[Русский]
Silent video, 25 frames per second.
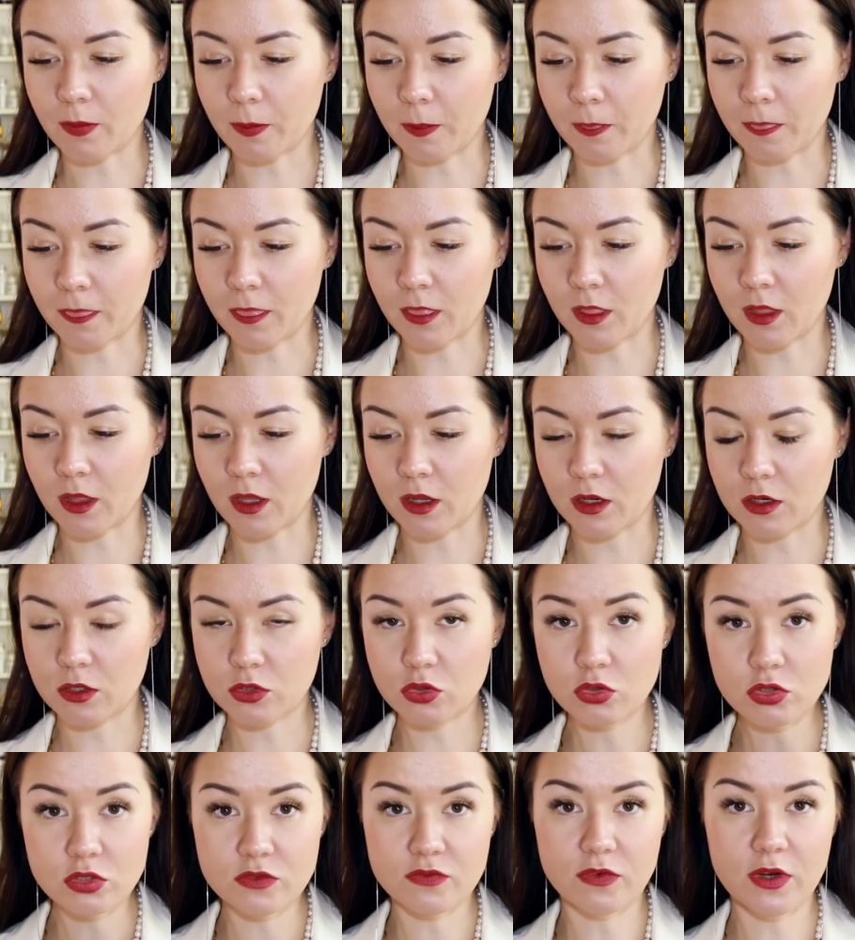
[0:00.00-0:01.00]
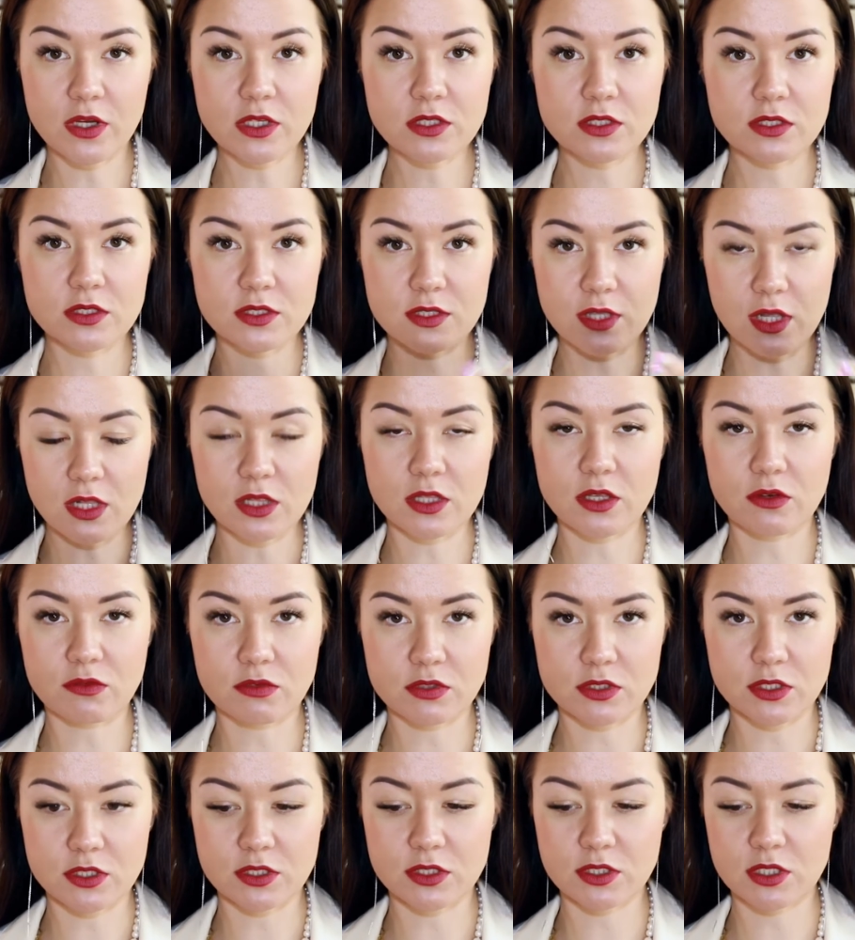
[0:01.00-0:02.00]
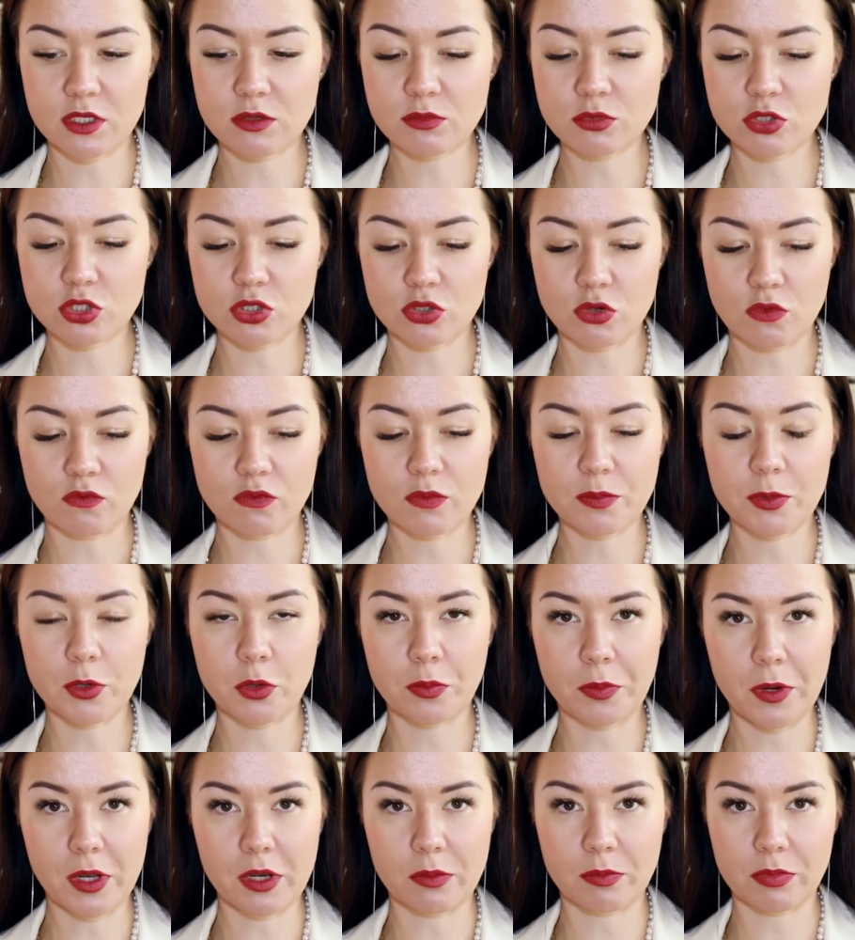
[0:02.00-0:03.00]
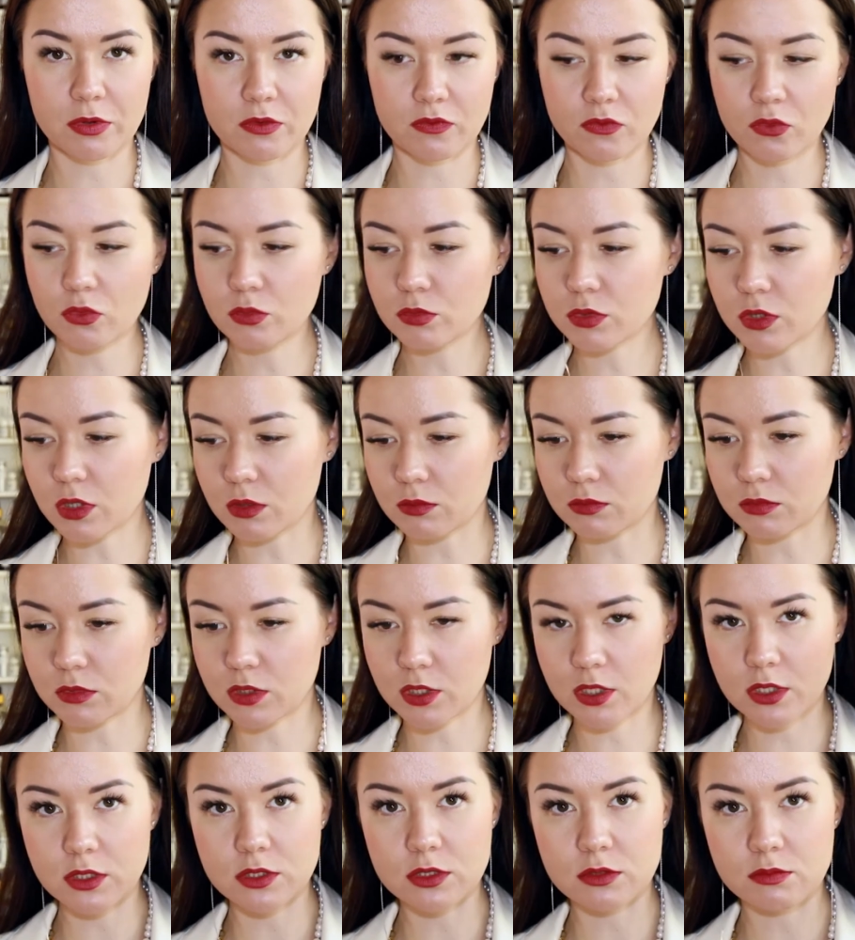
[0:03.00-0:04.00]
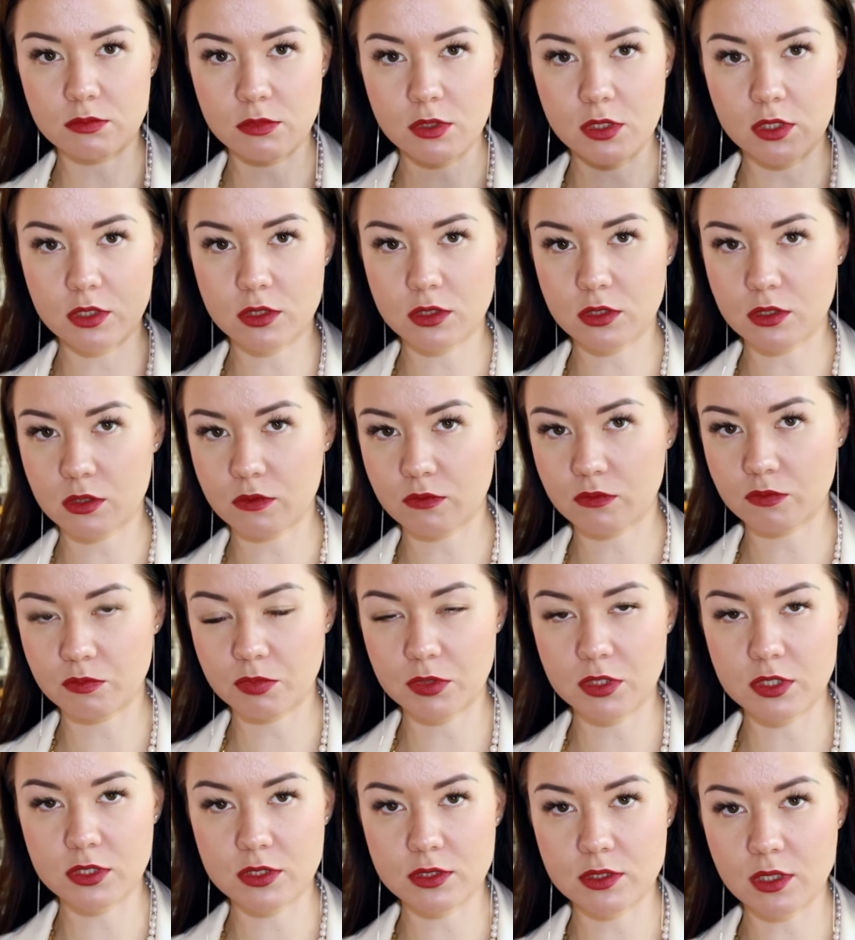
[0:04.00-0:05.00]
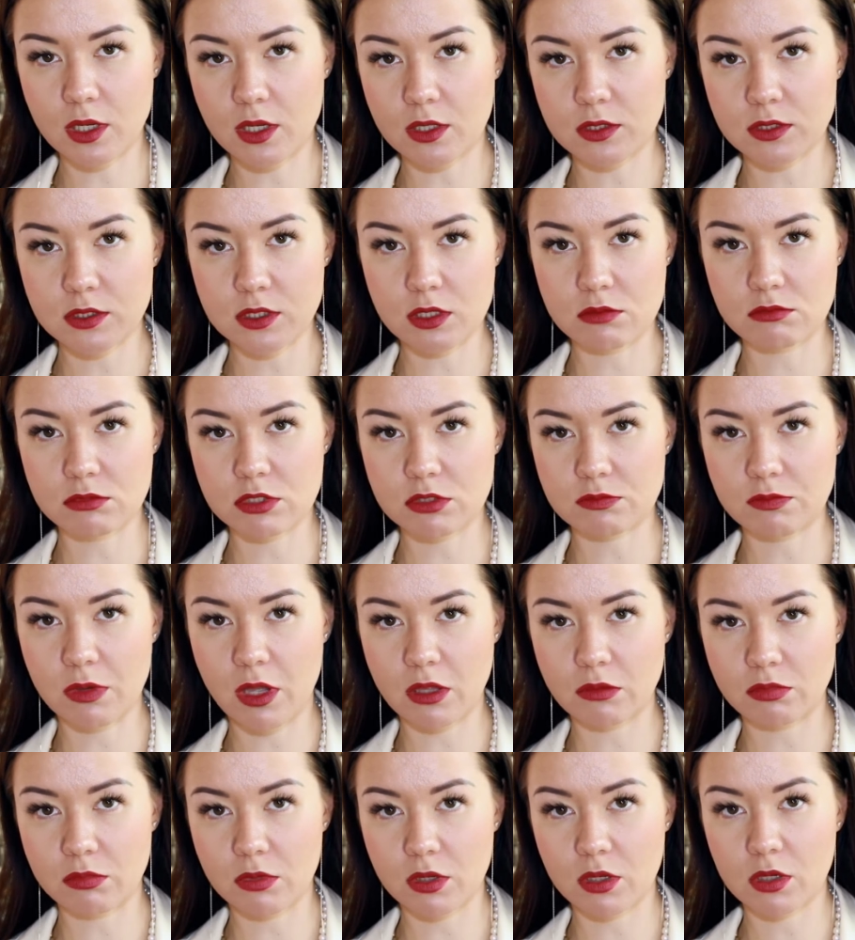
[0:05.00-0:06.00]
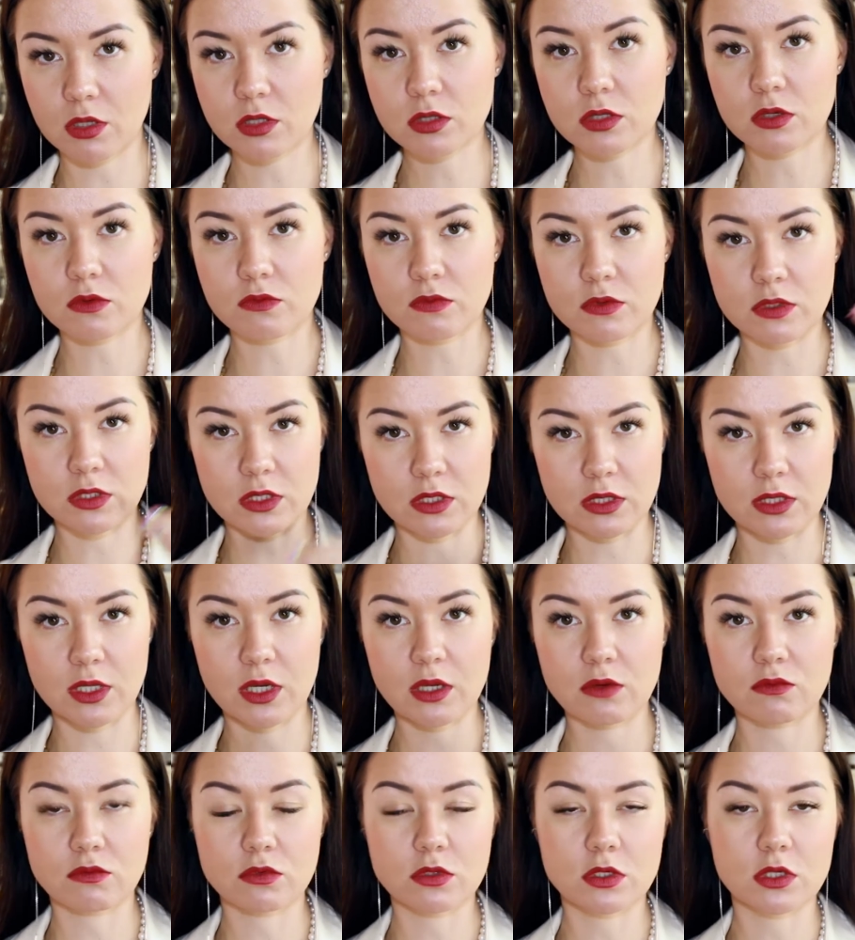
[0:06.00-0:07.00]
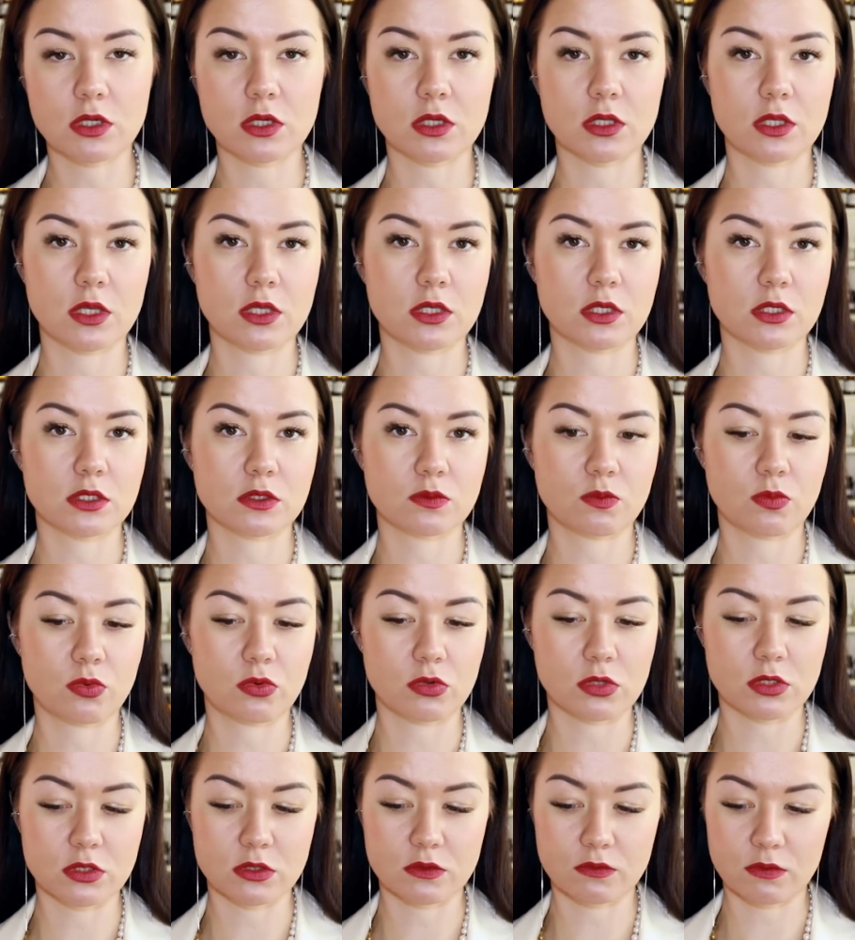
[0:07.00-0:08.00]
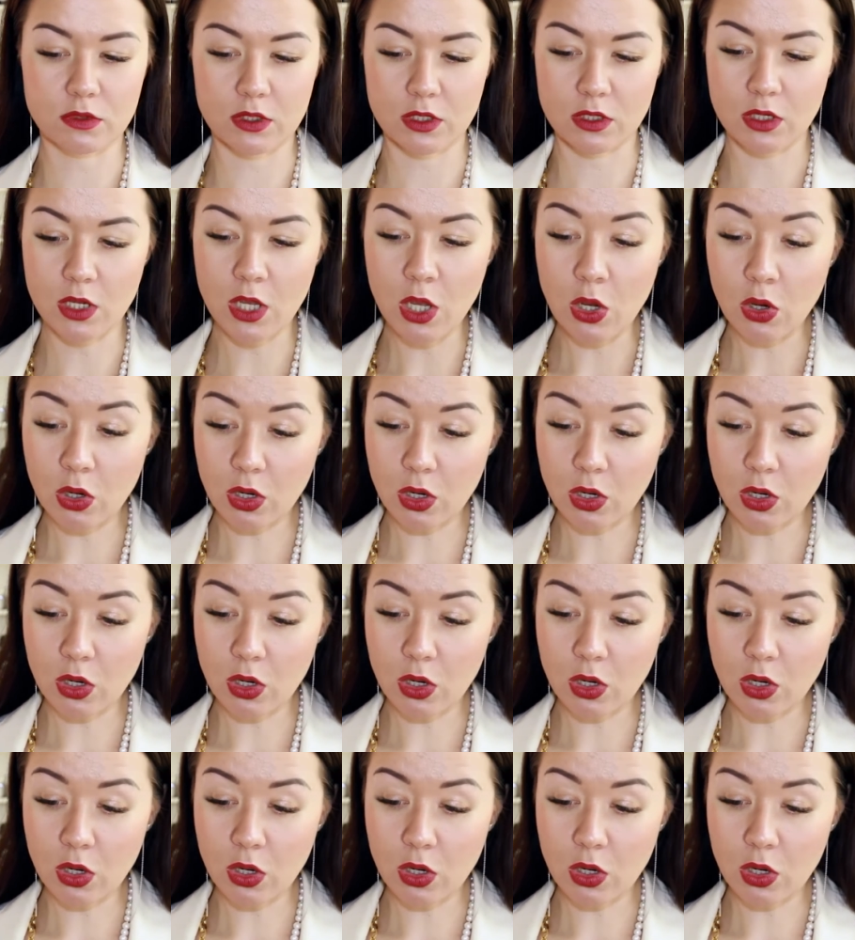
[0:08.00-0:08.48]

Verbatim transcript: Кто из вас сталкивался с тем, что вы покупали парфюм там 30 мл, 50, 75 мл и до дна его никогда не использовали?